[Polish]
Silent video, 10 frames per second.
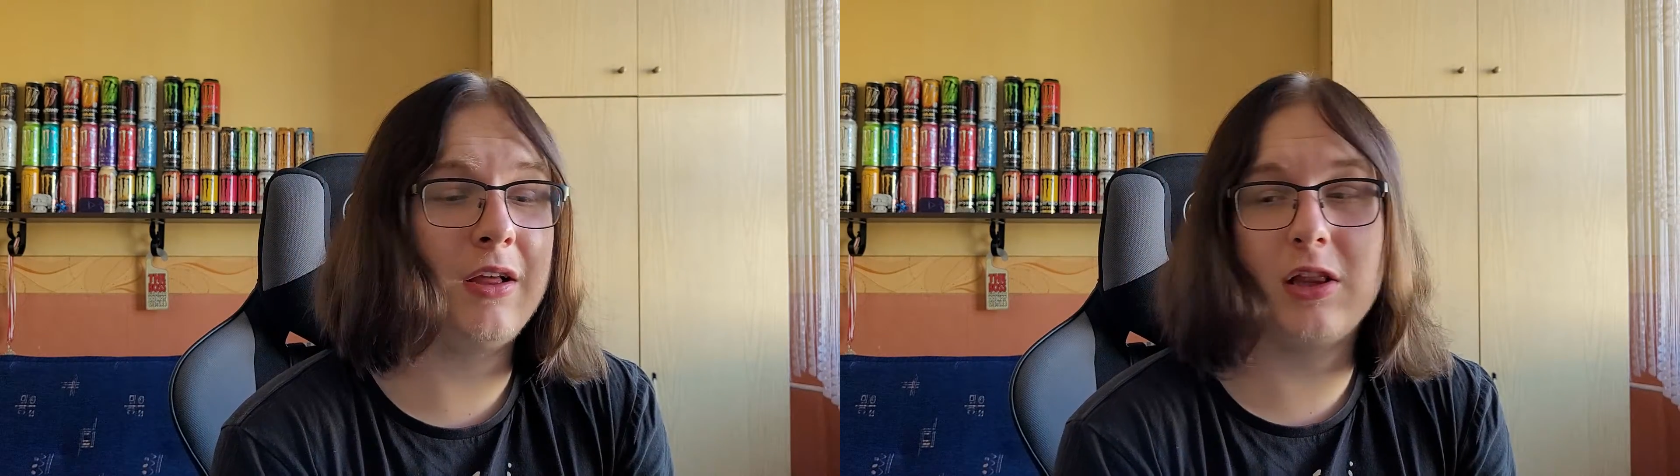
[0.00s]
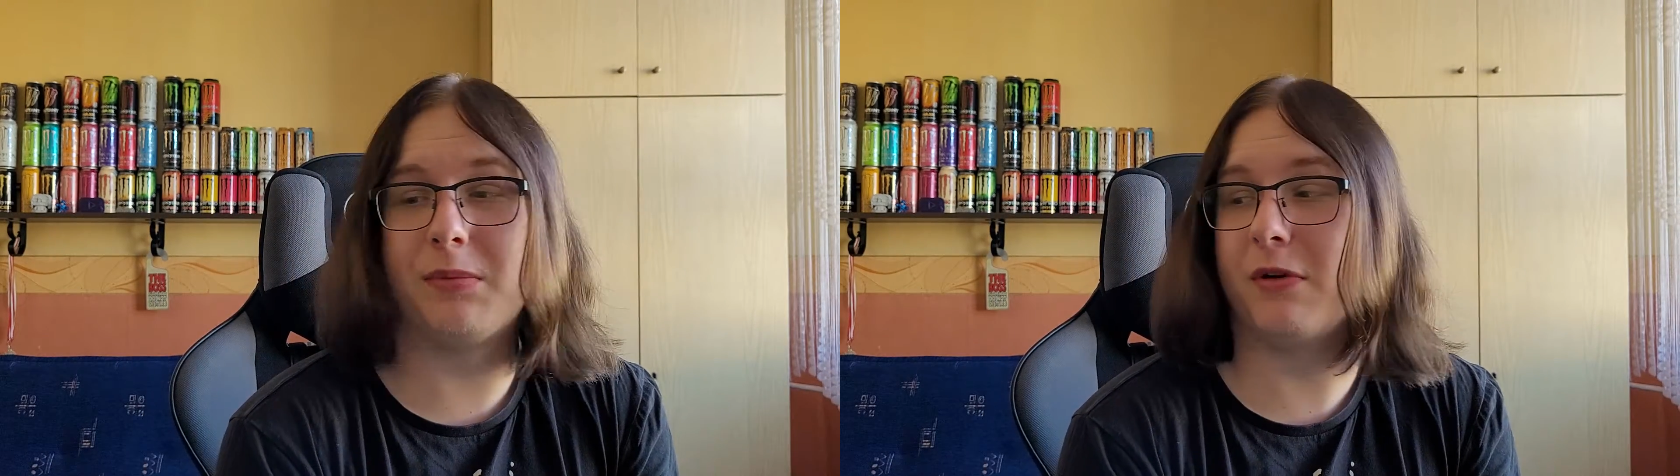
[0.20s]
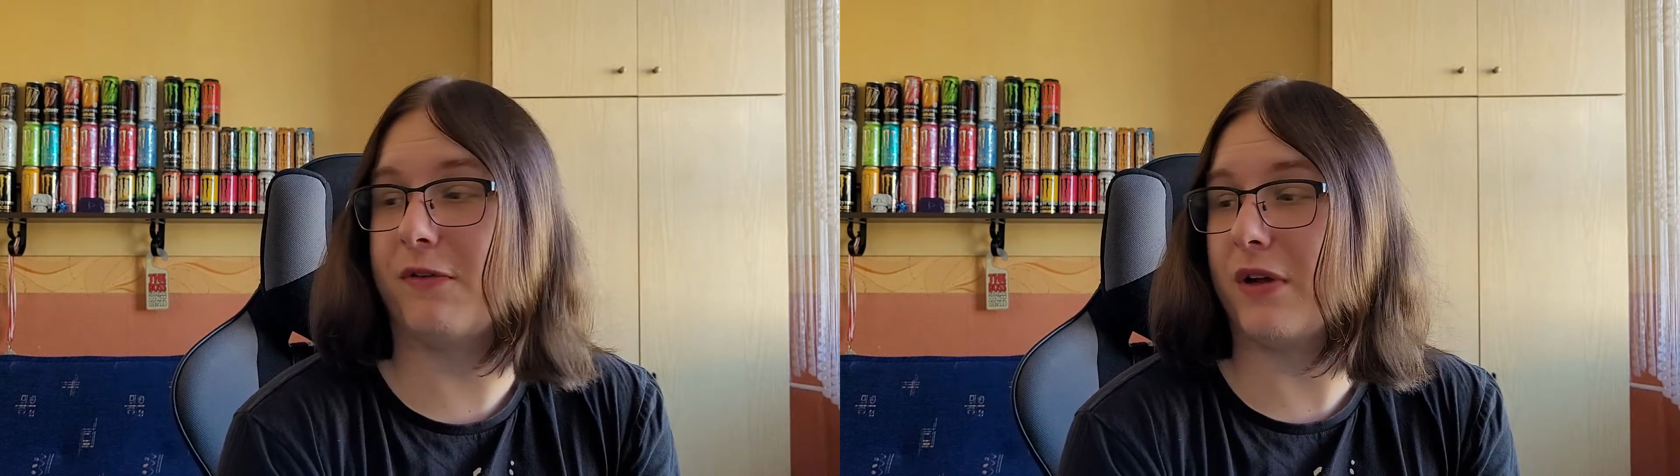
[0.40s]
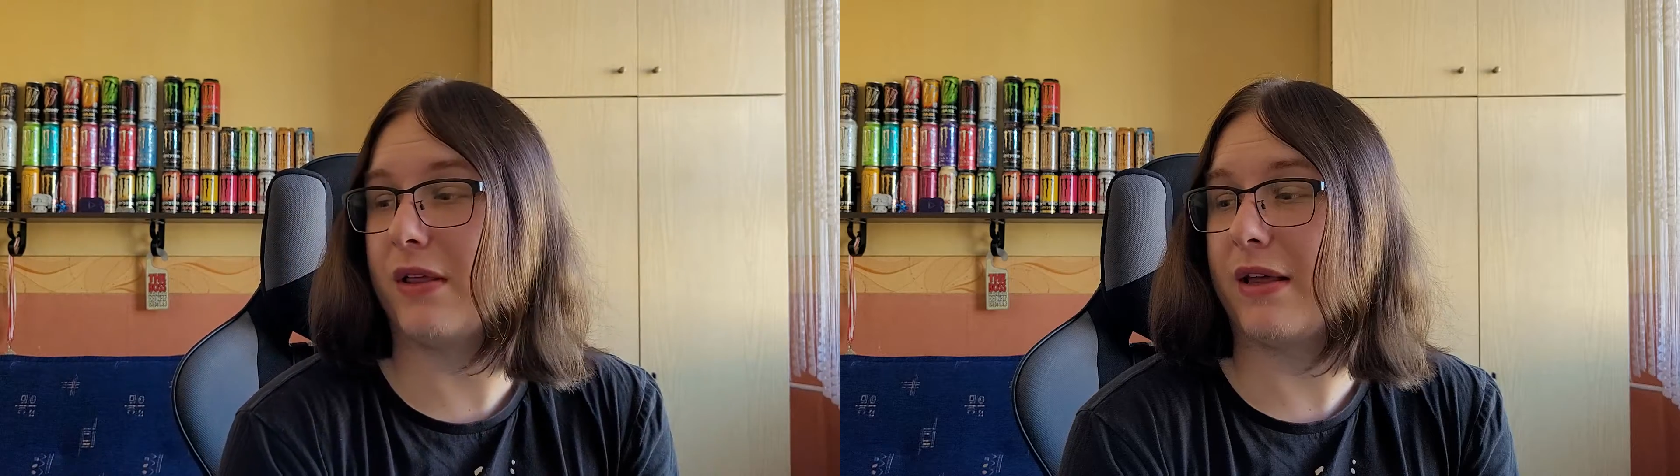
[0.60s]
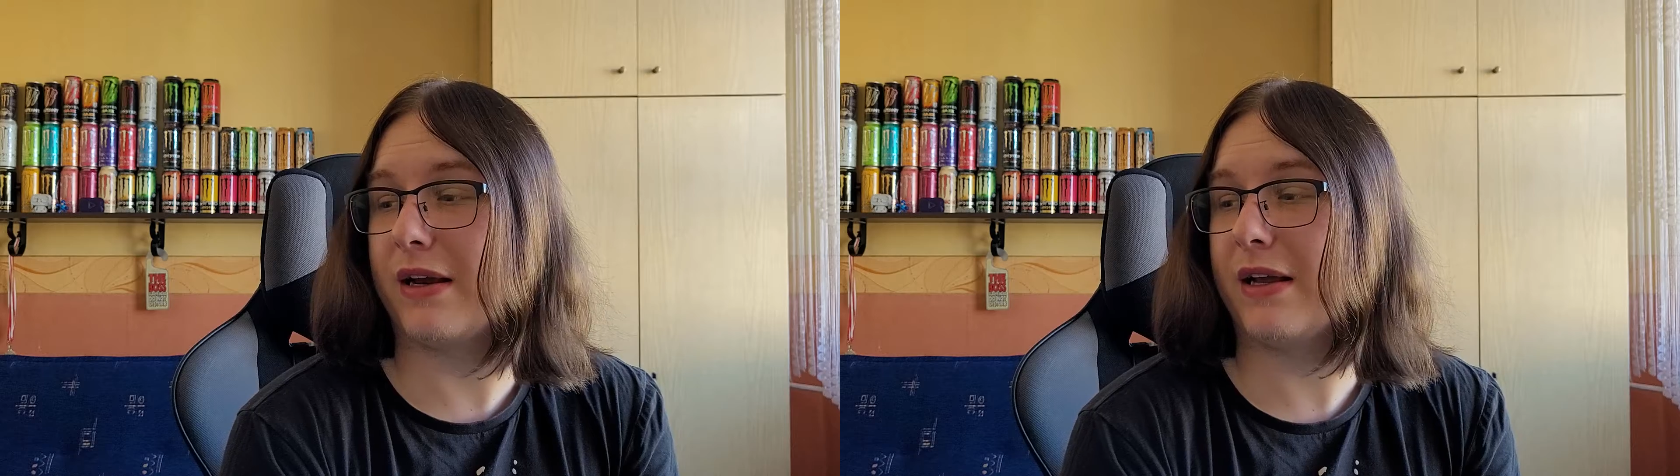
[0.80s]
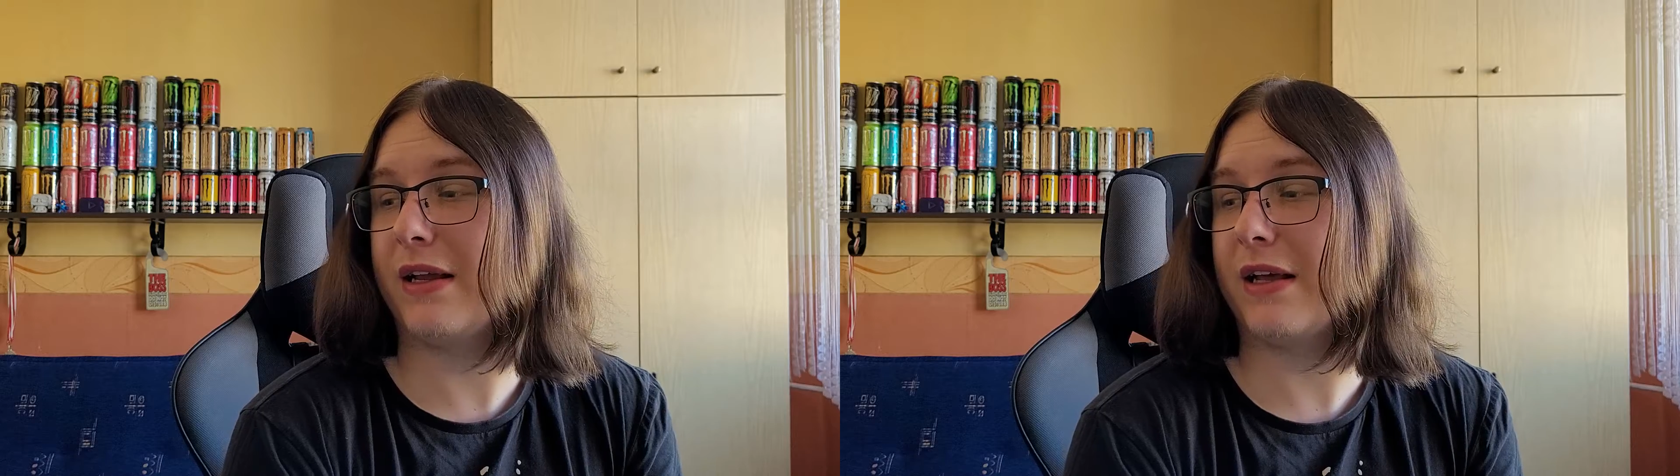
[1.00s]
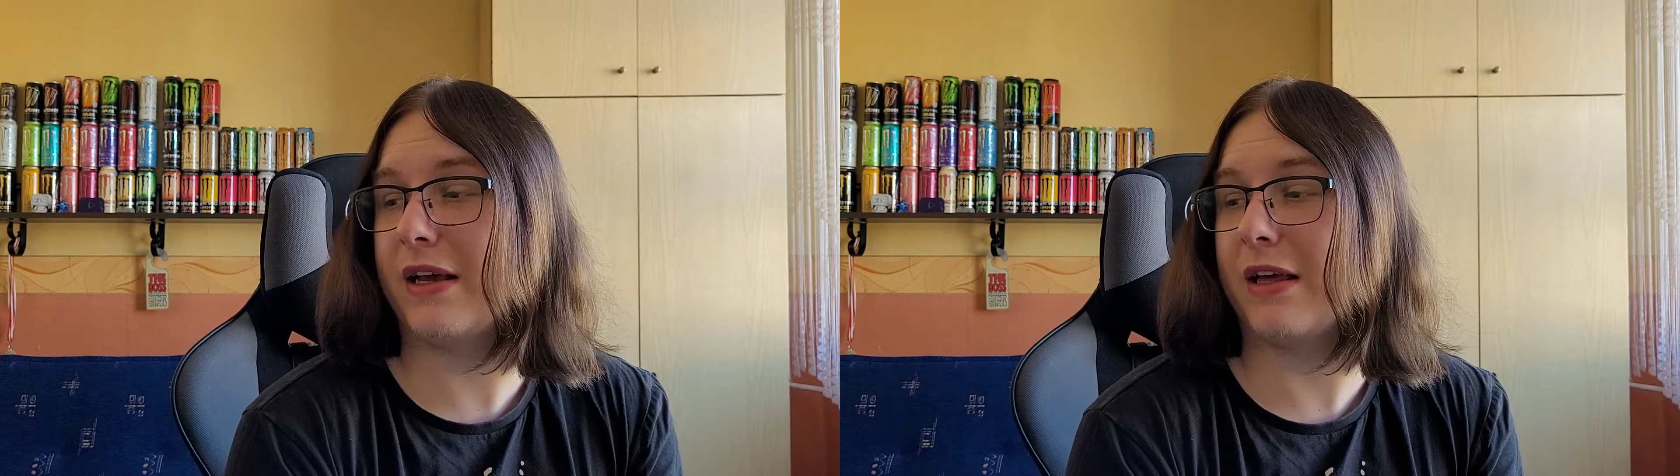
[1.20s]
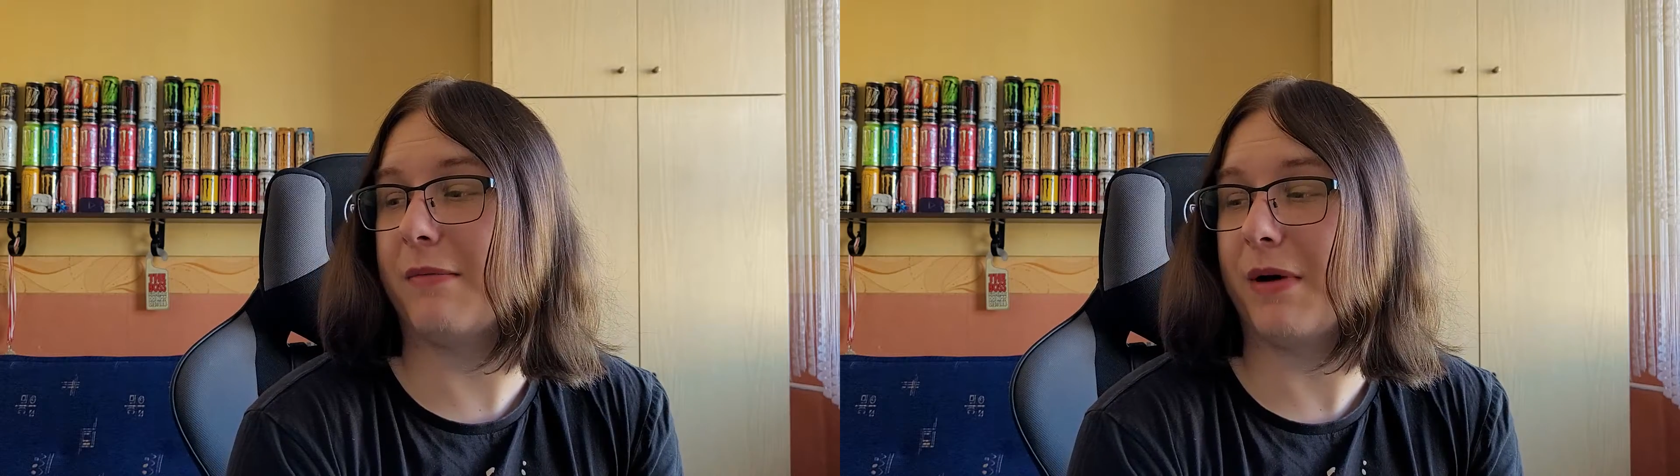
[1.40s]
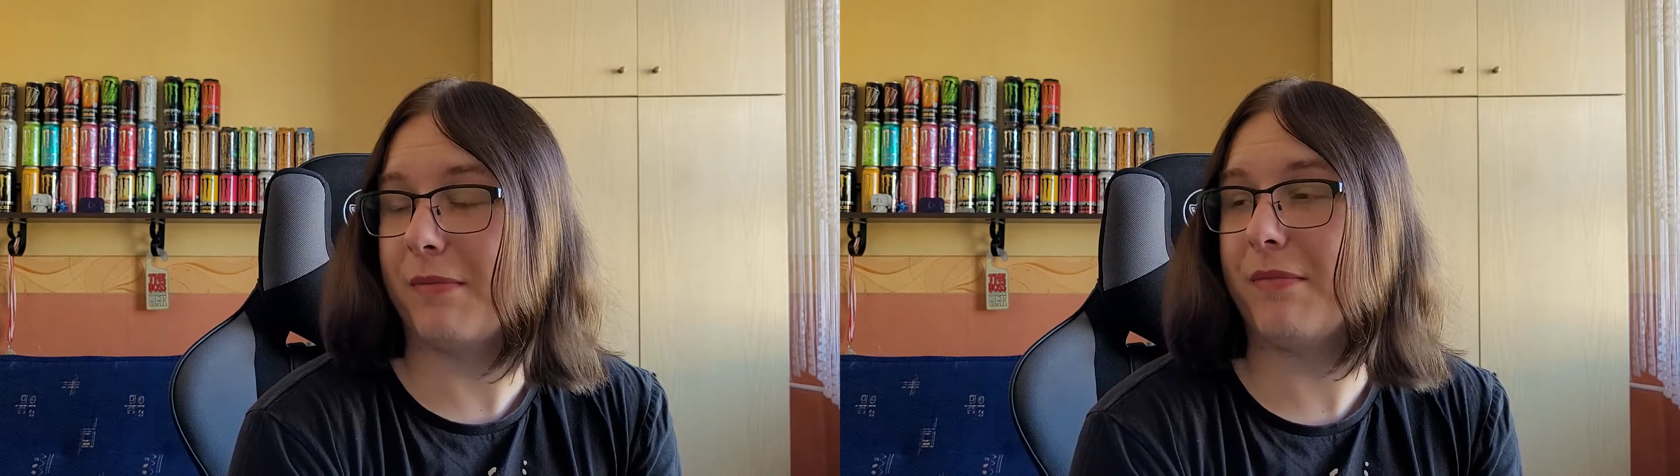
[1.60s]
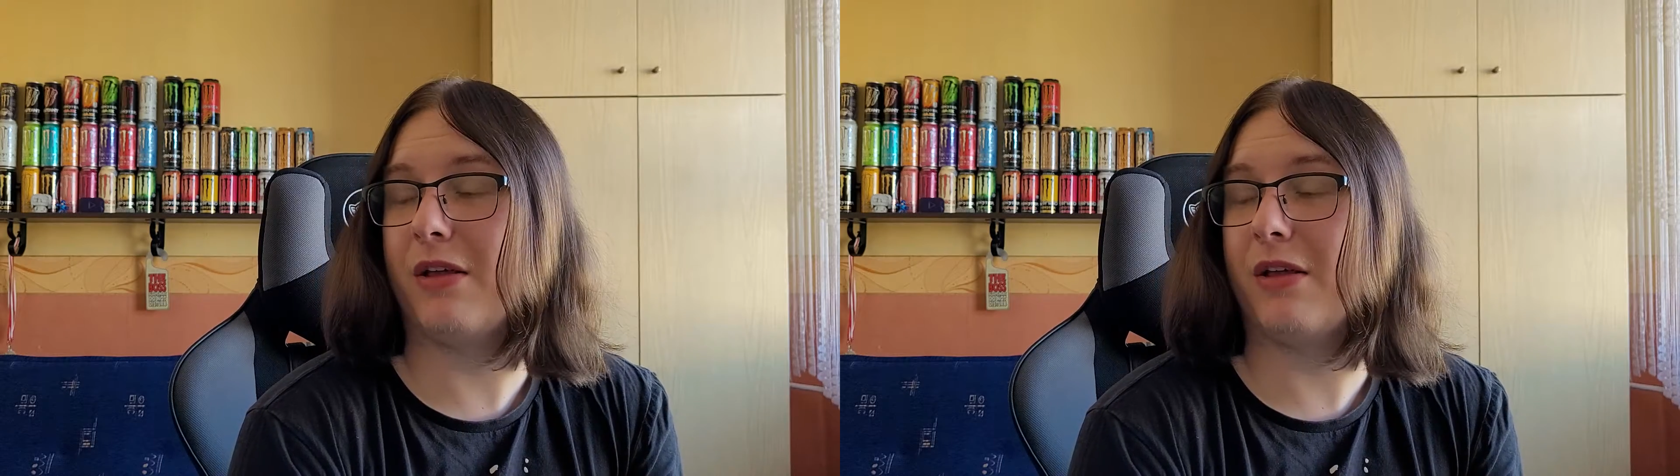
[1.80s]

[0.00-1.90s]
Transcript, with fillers: To były wszystkie rejny, jakie mam